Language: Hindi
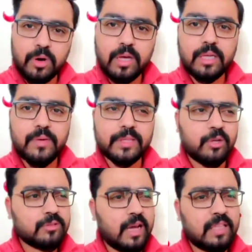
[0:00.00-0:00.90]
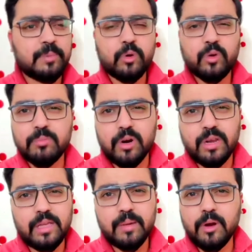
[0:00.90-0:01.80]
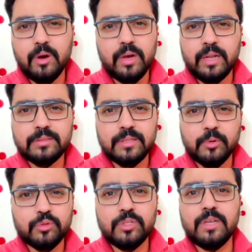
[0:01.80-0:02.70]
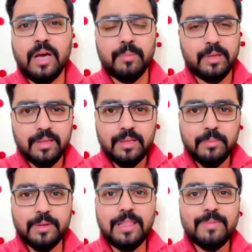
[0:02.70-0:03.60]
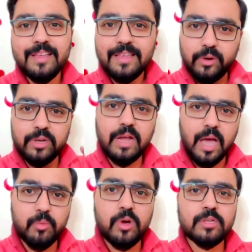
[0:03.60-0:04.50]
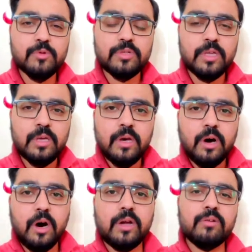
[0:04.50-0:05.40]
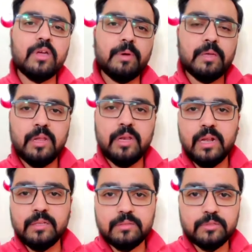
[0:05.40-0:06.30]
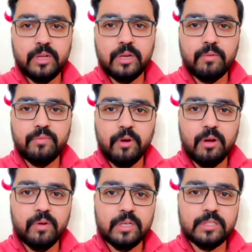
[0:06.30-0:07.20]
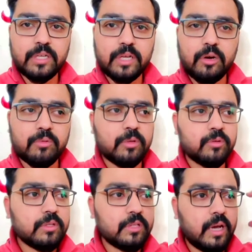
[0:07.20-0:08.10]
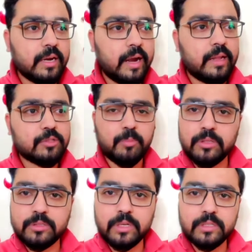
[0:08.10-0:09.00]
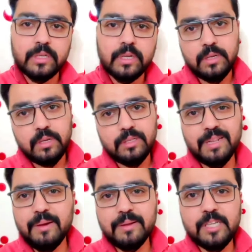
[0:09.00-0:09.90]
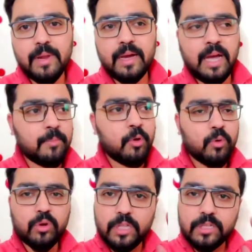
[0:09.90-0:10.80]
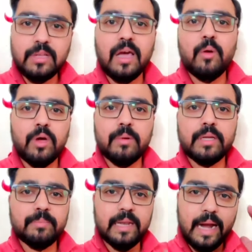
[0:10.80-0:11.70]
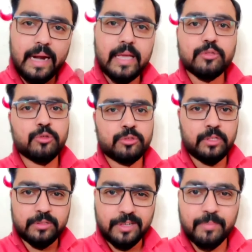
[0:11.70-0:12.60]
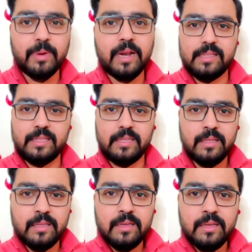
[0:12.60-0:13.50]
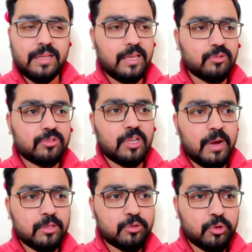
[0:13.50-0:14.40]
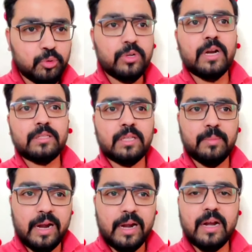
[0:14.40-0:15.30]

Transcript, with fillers: उसको खड़ा किया हुआ था और साथ में कोई मॉडल या ब्लॉगर है समोसी नाम मतलब या कोई नाम हुआ समोसी और उनके भाई मिनियन जो है ना वो फॉलोवर्स हैं और दे आर गेटिंग स्पॉन्सर्स मतलब अजीब लगा हम लोगों को दस साल हो गए भाई हम पहले आइडिया सोचते हैं स्क्रिप्ट बनाते हैं ठीक है उसके बाद उसको शूट करते हैं